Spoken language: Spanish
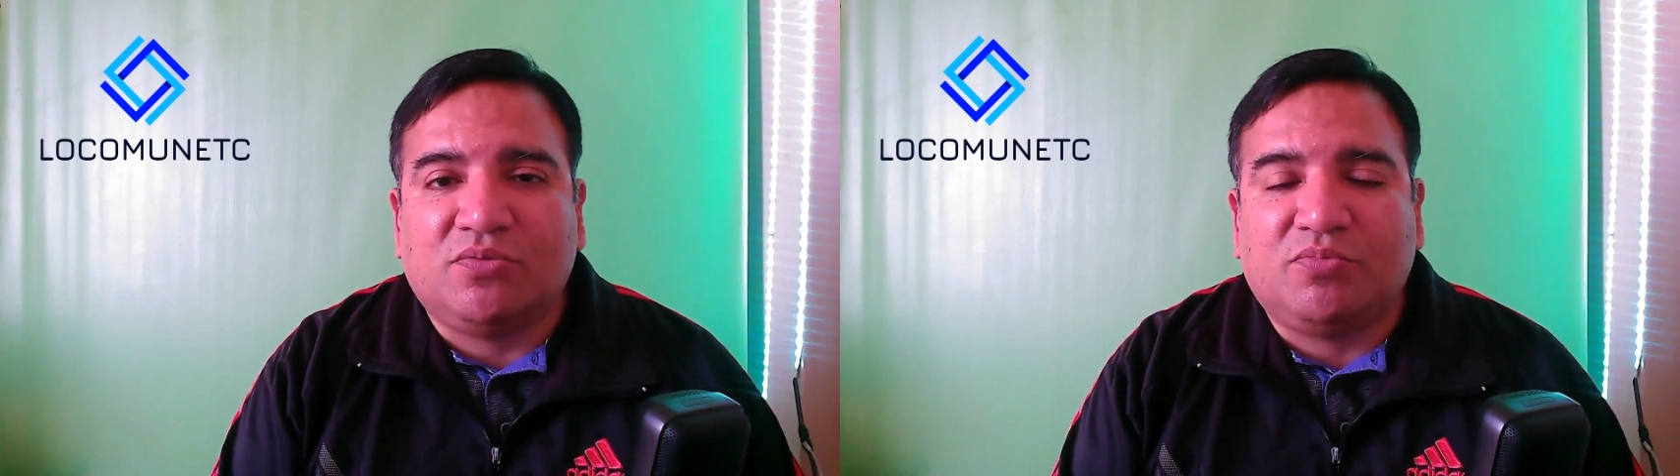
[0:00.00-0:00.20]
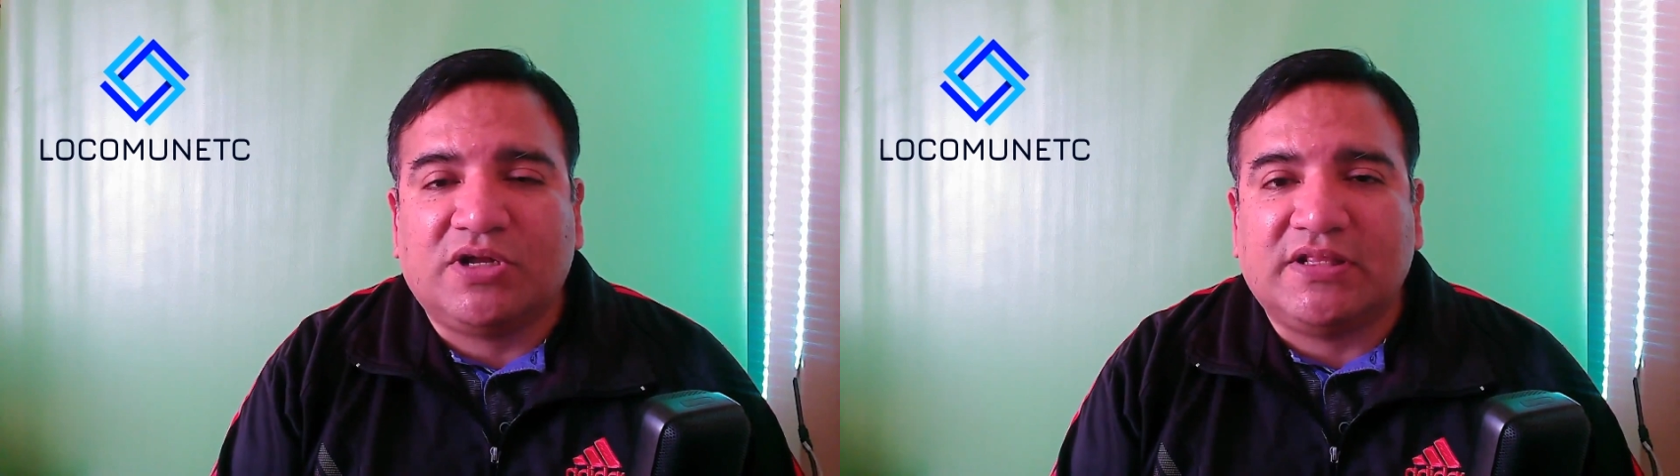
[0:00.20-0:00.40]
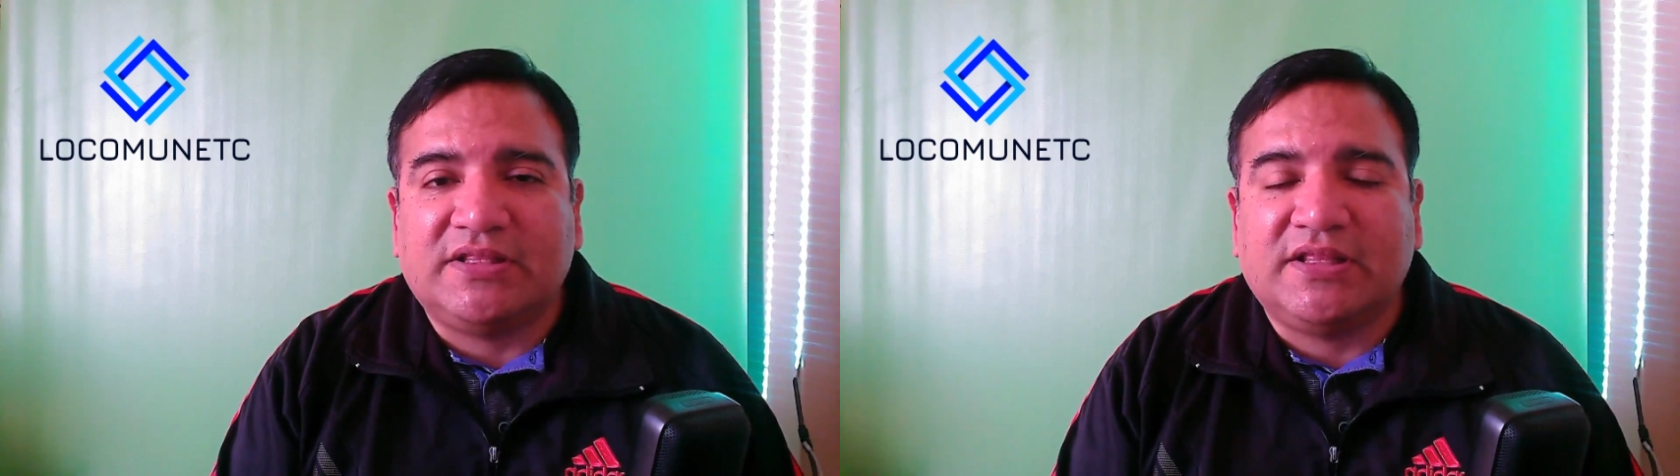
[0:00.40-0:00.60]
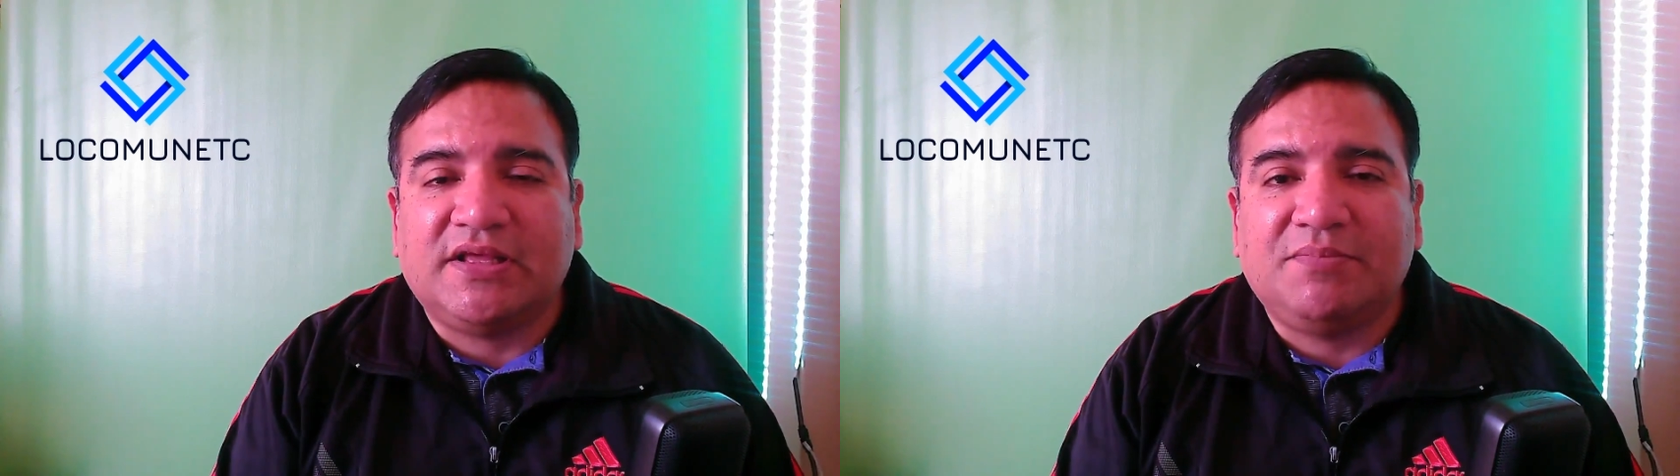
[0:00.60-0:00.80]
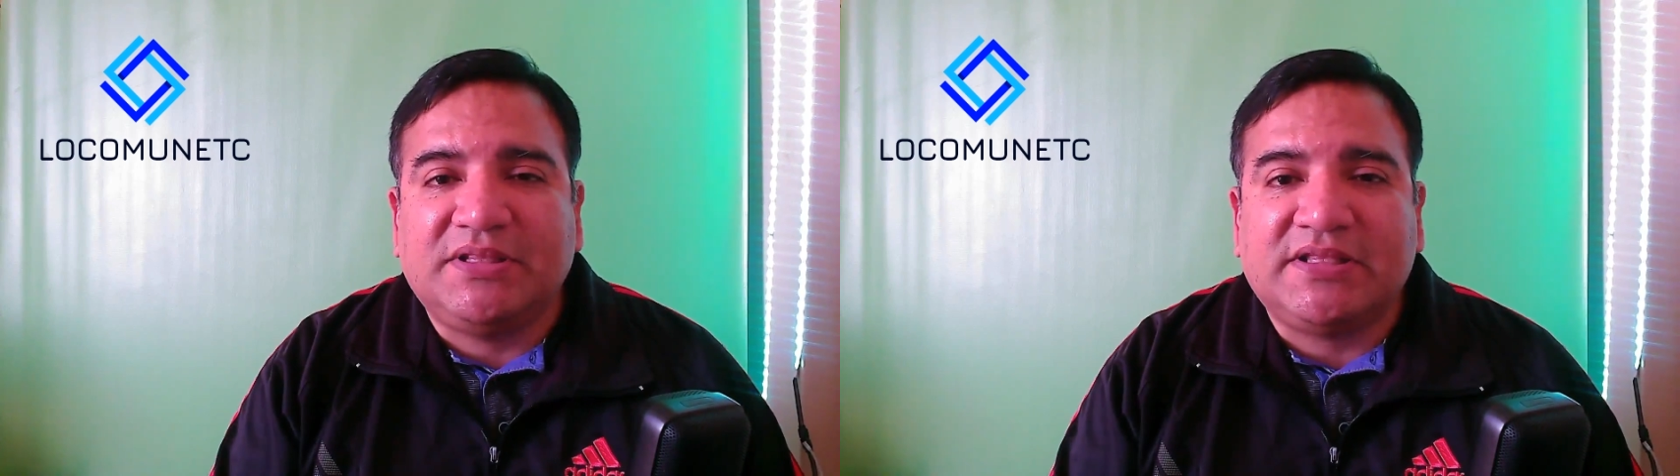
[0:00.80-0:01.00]
o porque te
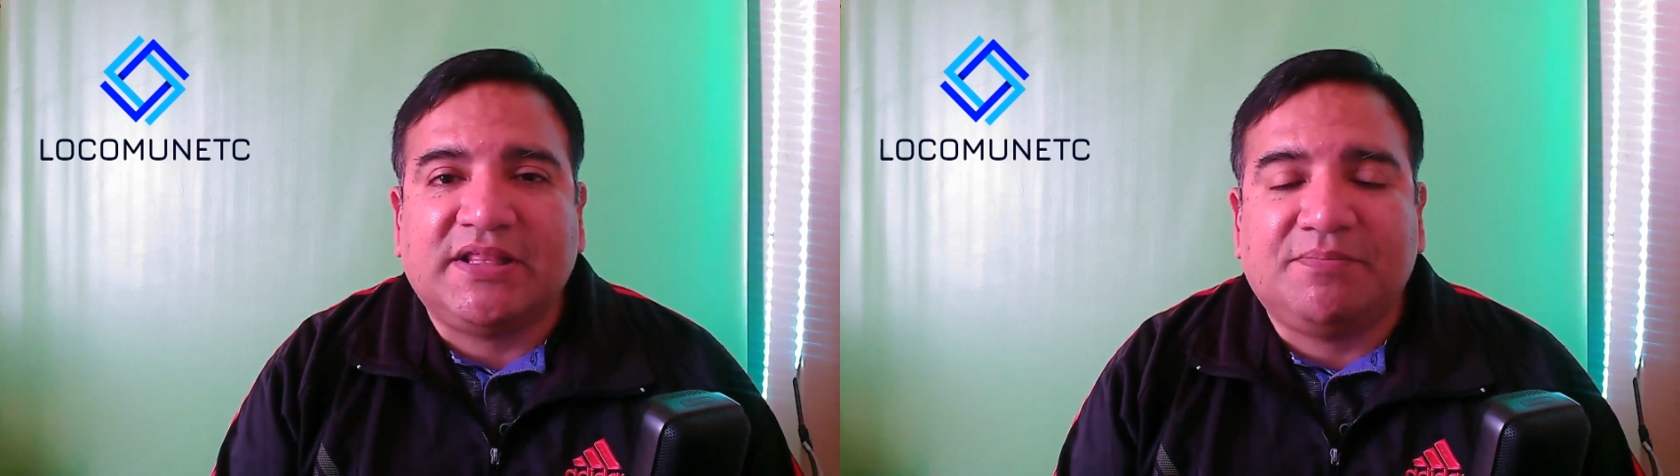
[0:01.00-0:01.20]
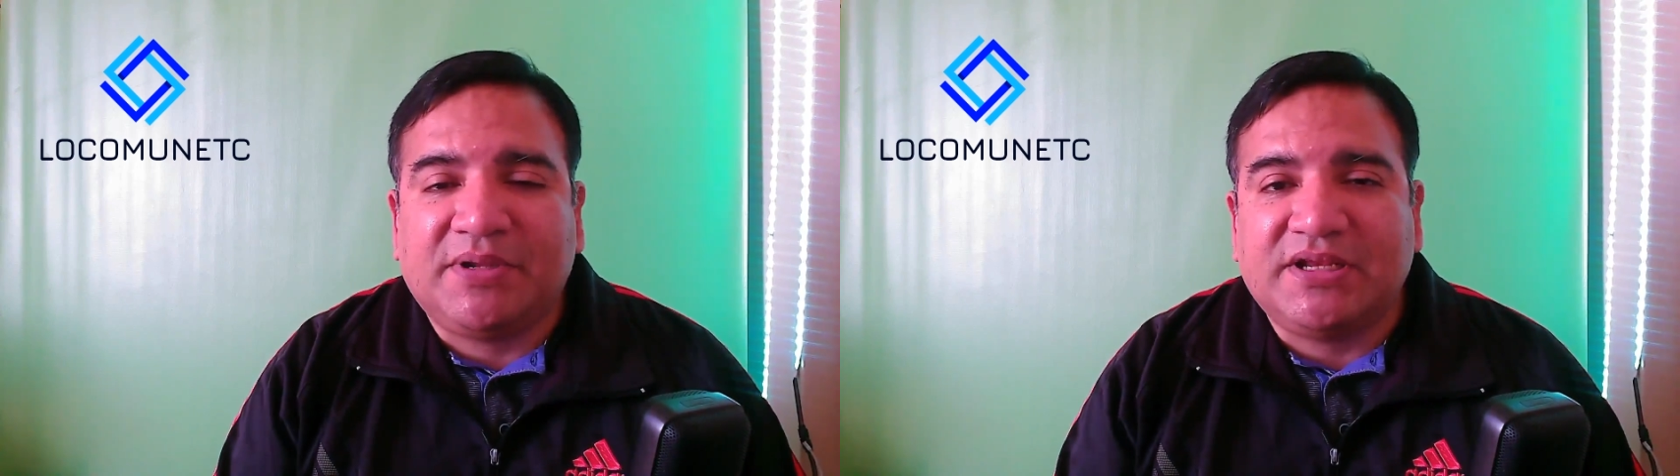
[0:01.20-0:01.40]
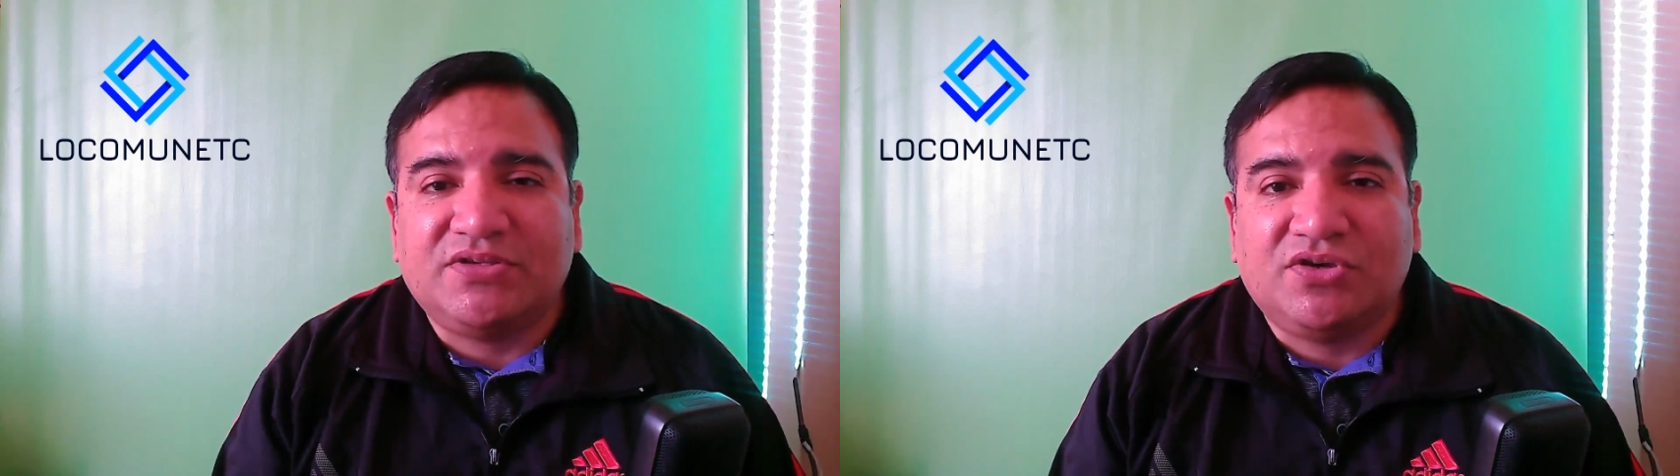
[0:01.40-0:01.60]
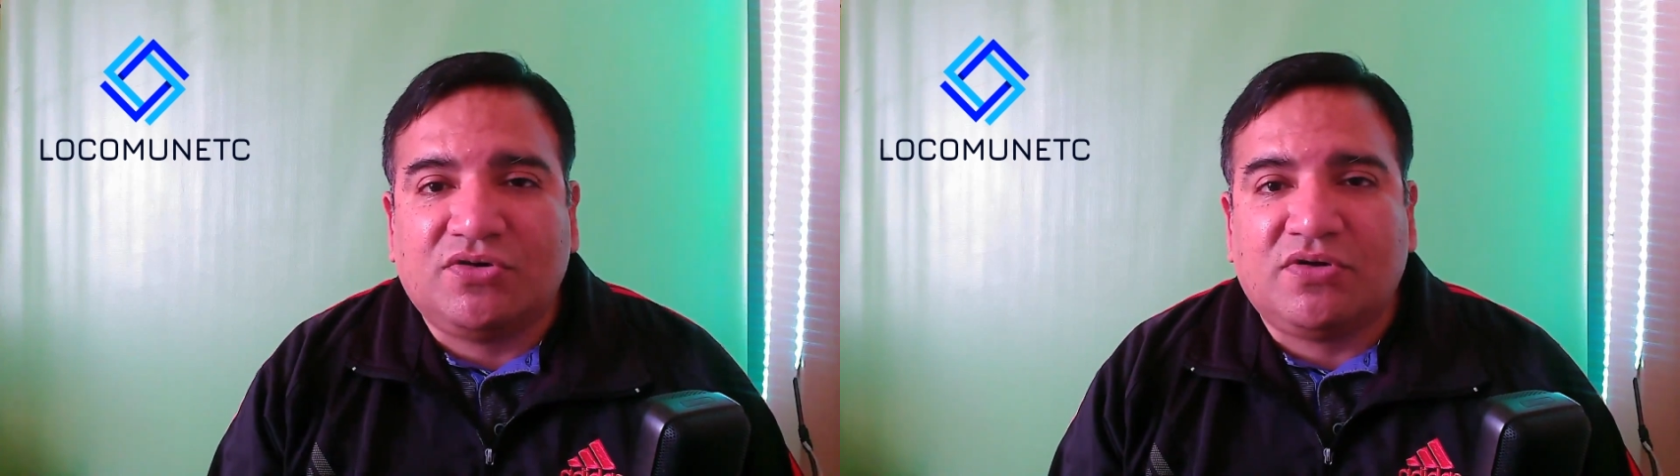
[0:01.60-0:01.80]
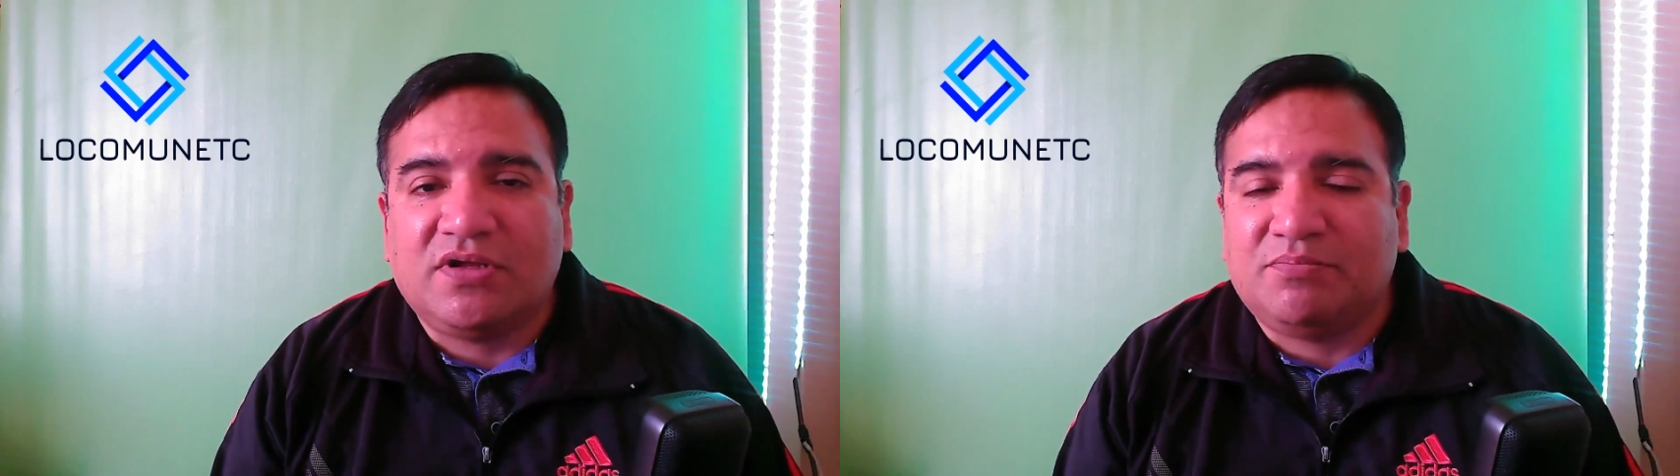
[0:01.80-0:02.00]
da mitad de
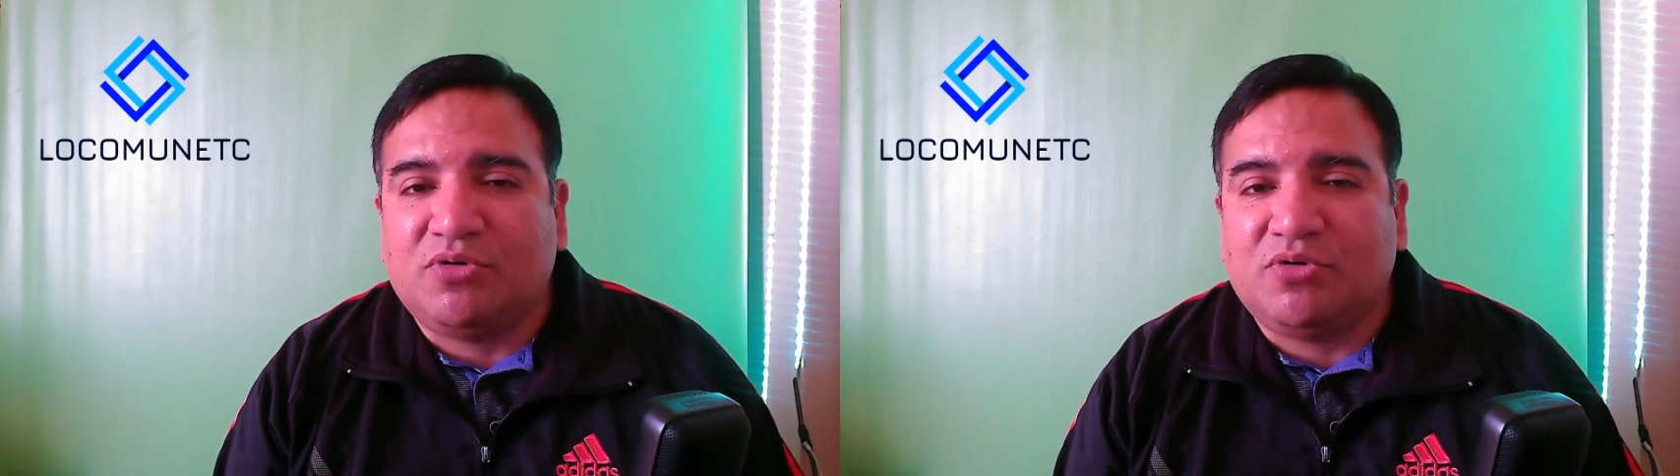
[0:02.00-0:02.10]
precio